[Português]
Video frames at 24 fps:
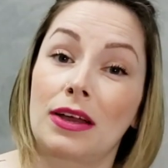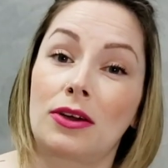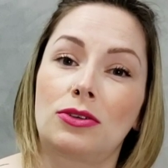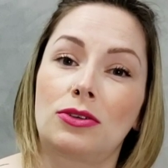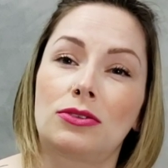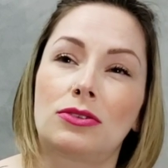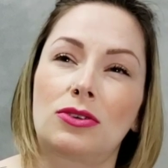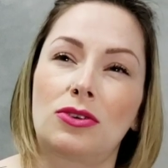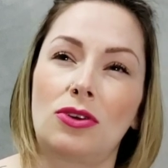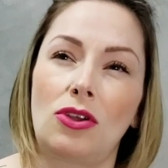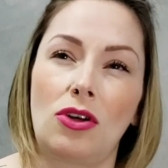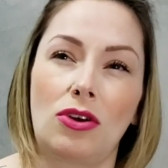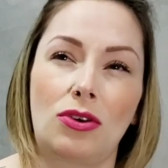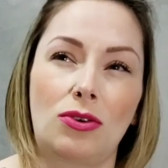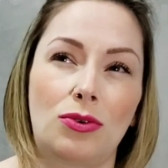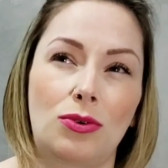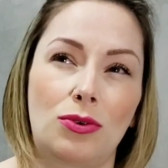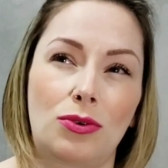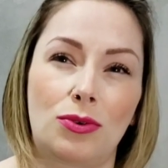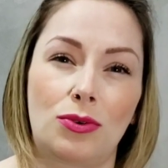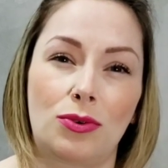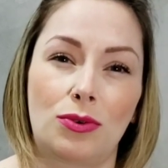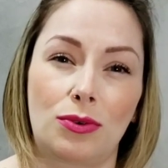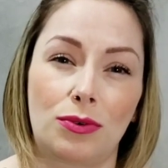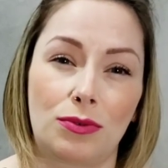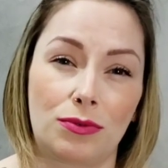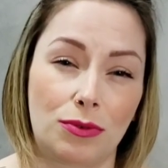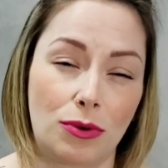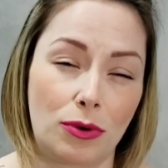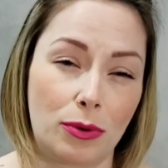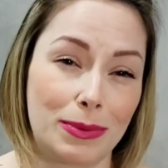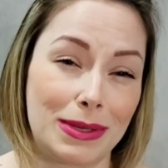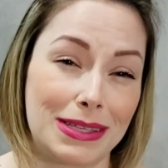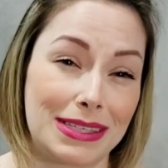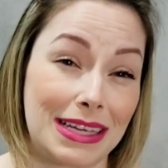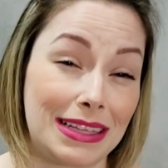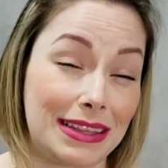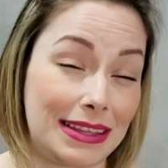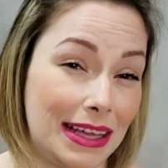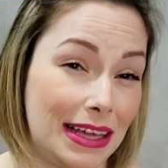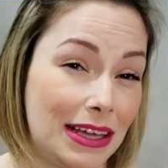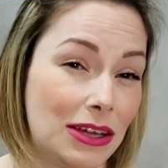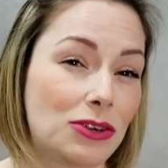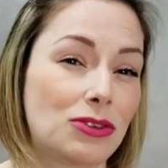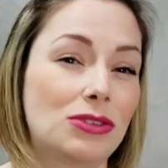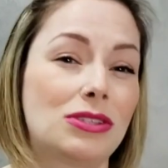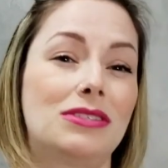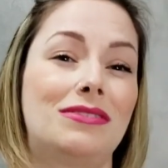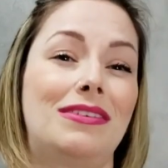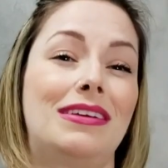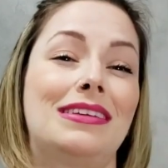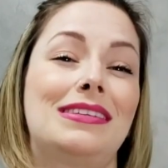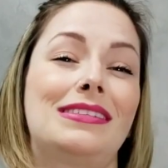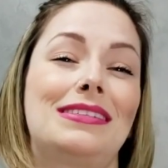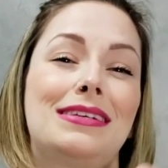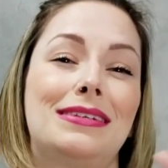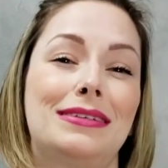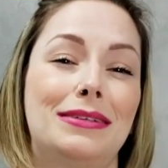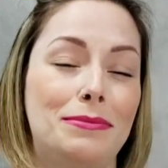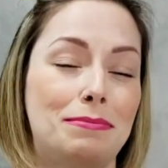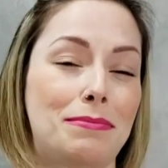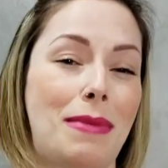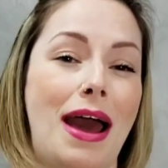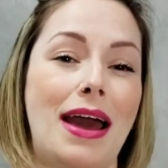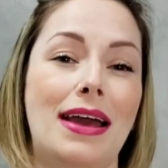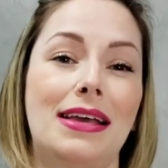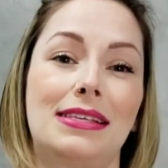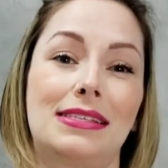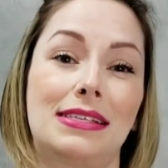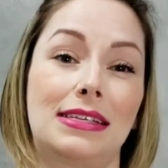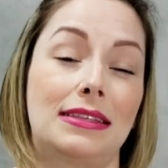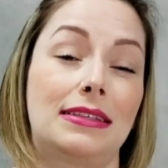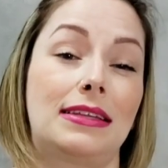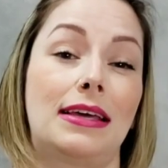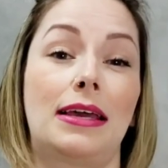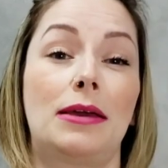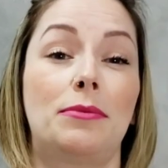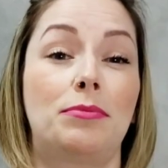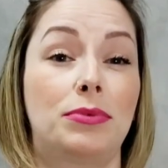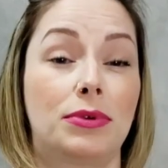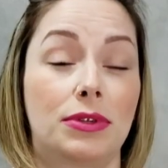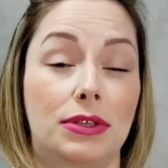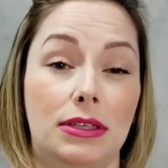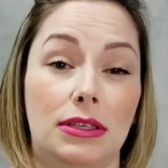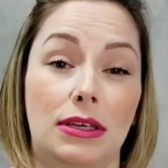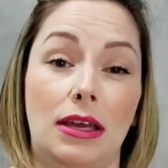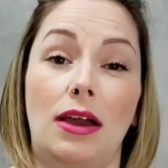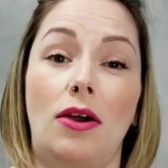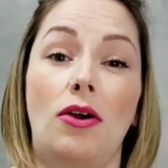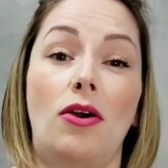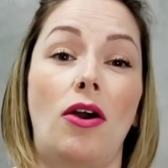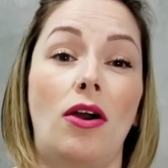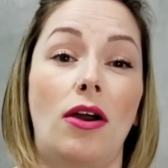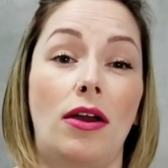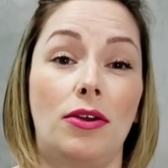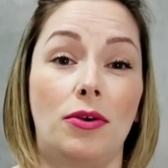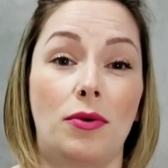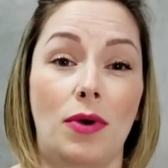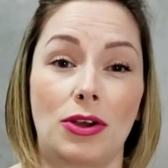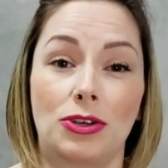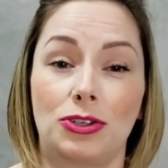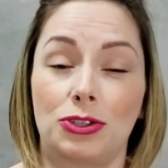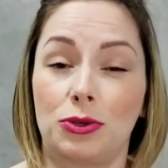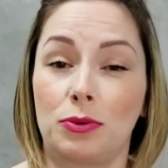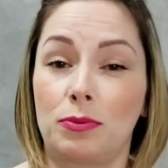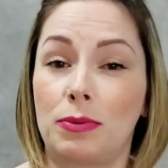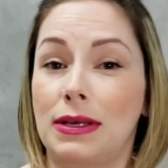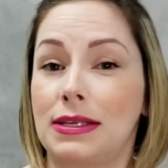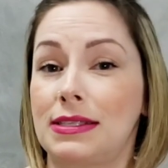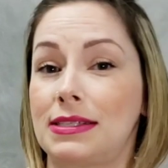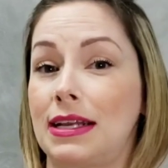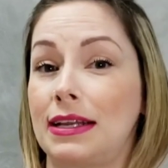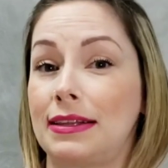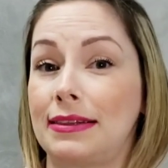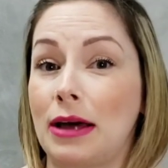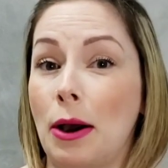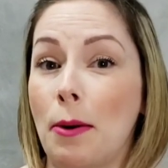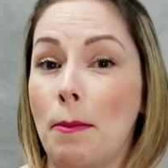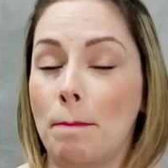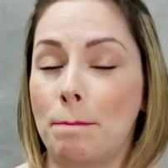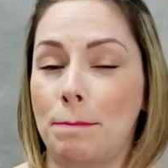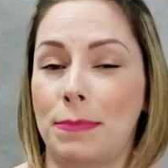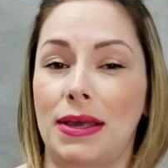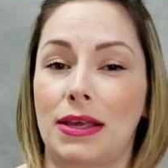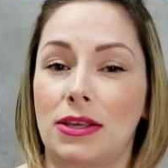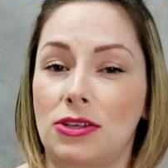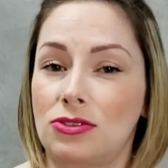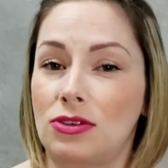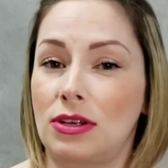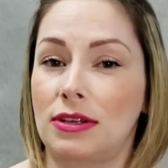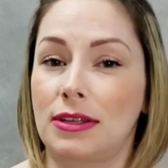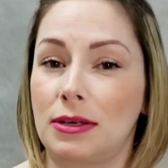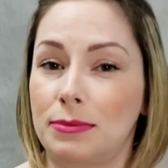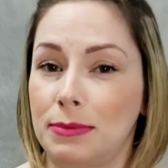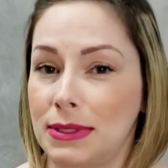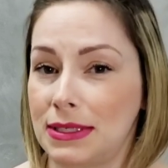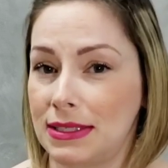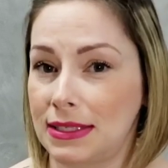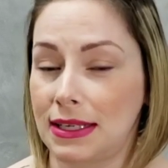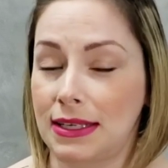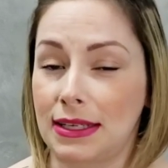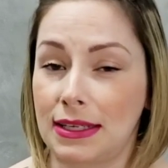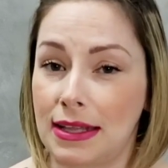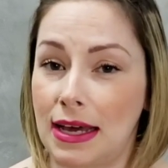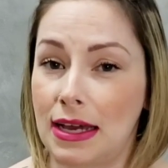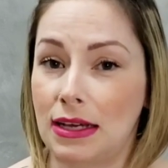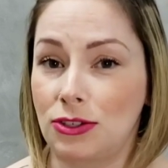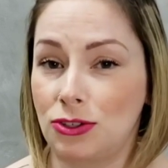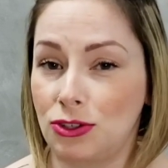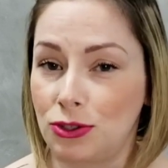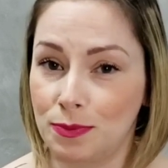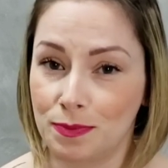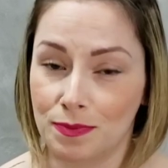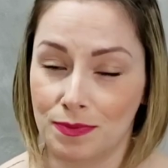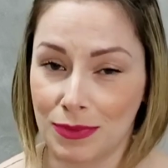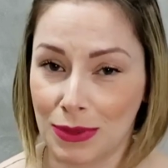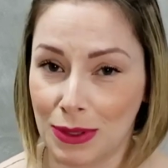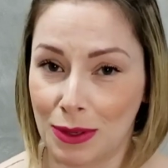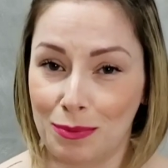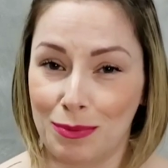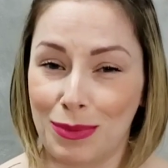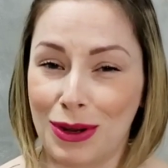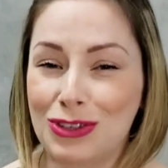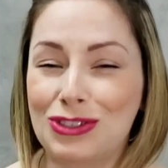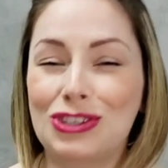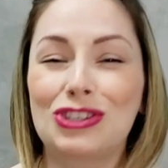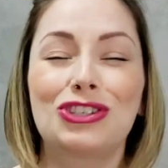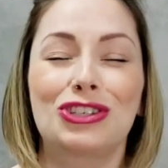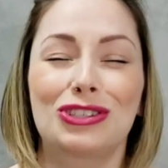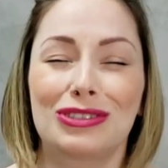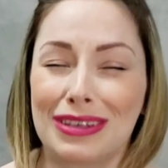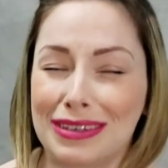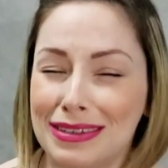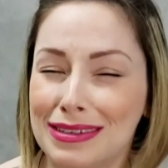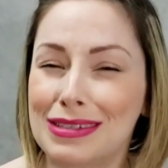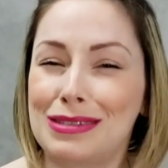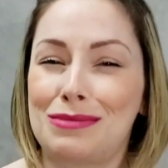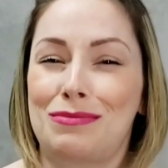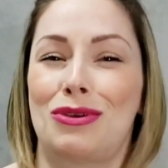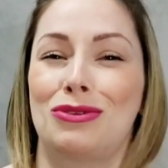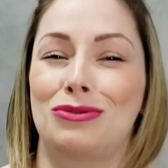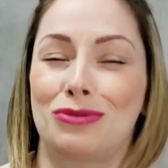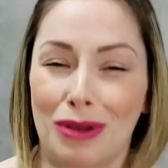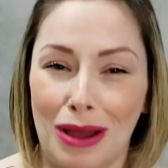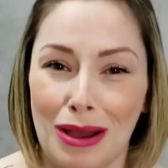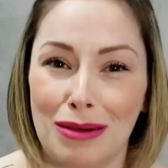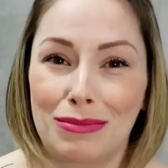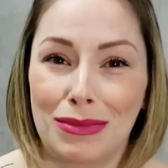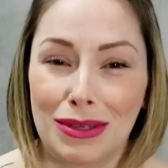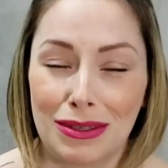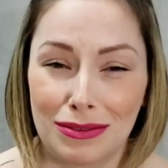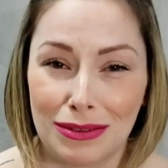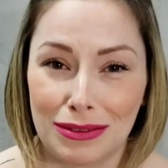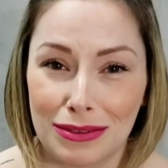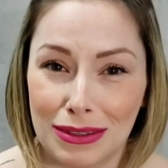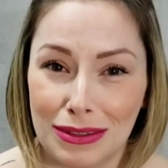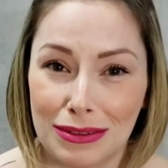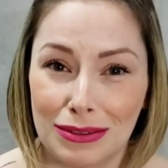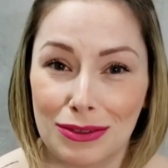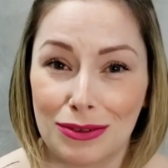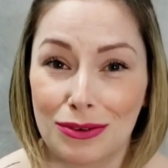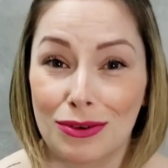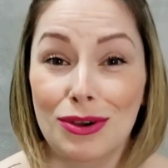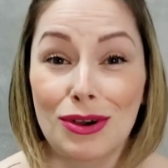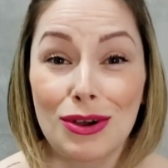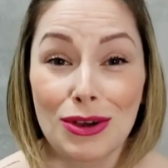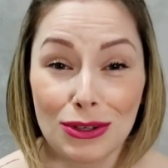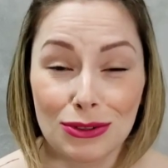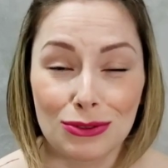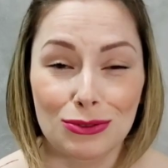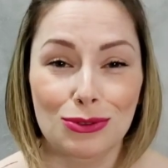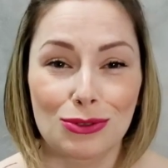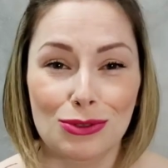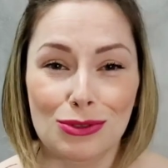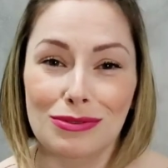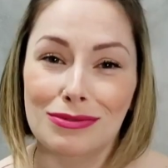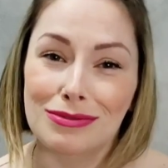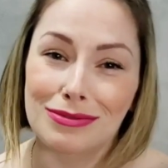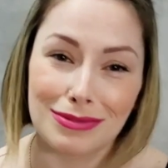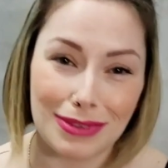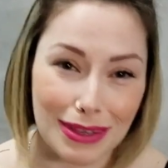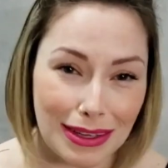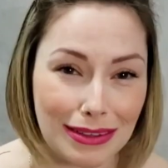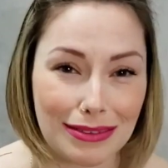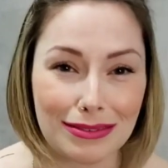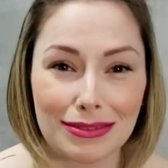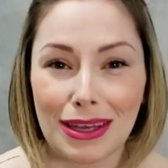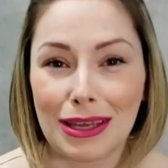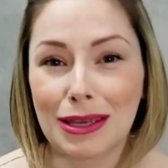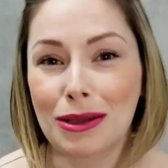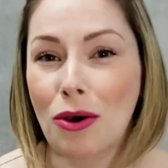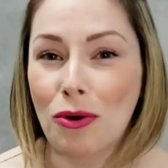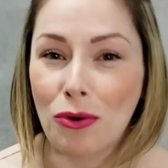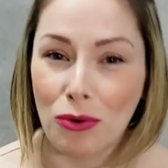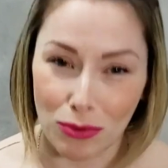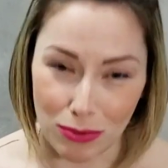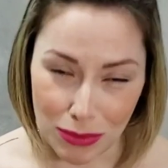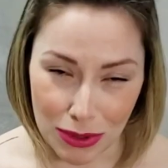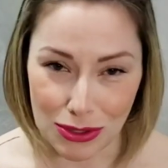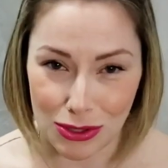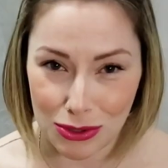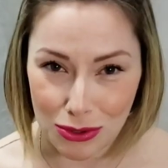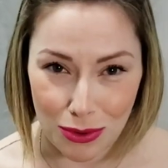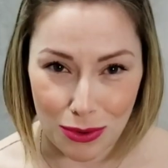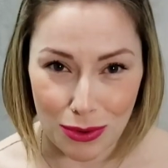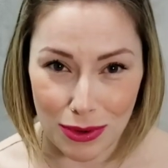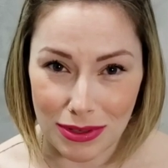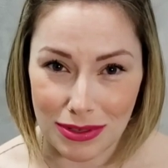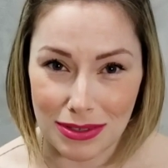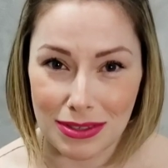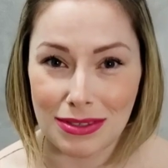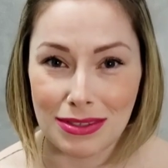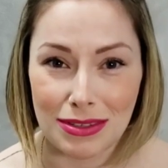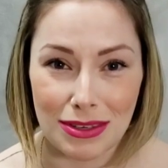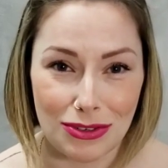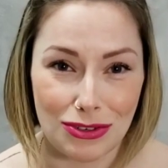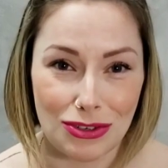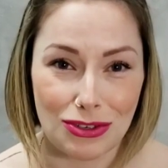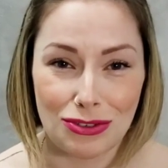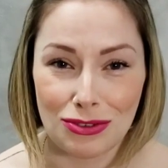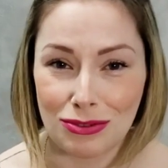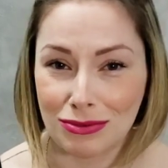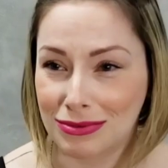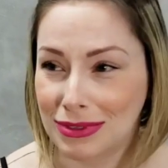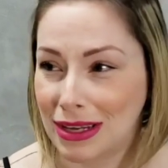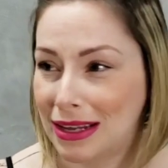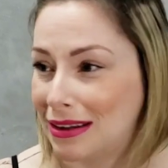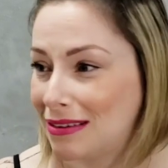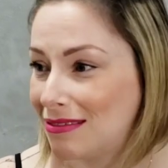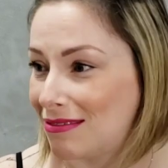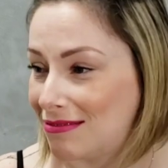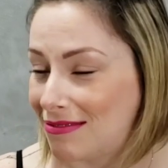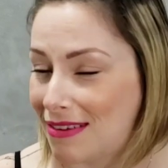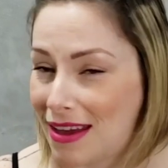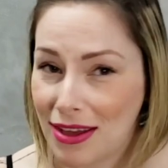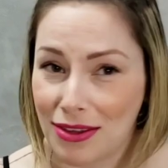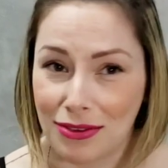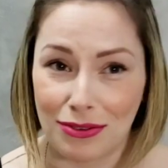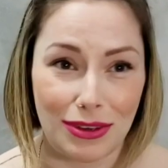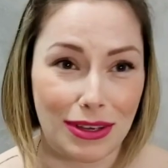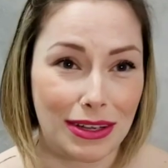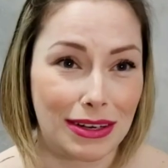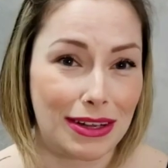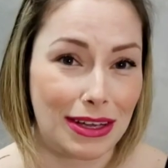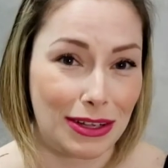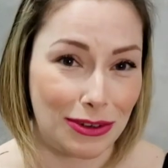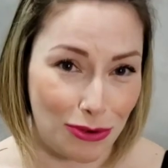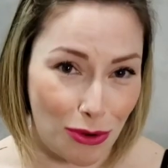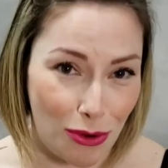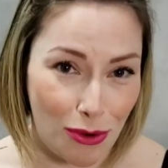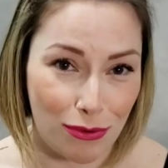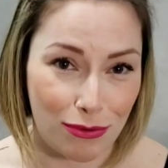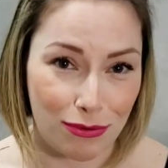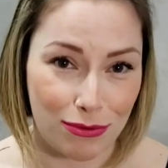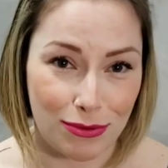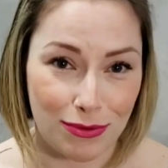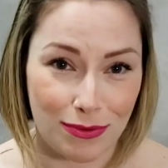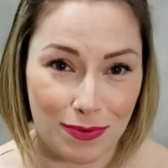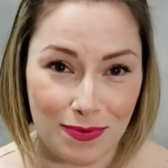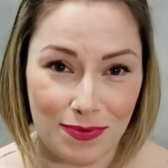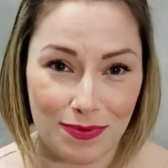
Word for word: Quando eu coloco... Vou começar até, inclusive, a inserir mais até, porque eu acho que o blazer, ele dá um peso, ele dá uma seriedade pra gente que tá nesse meio do caminho, entendeu? Dos 30 e algumas coisas, que a gente não tá nem velho e nem novo.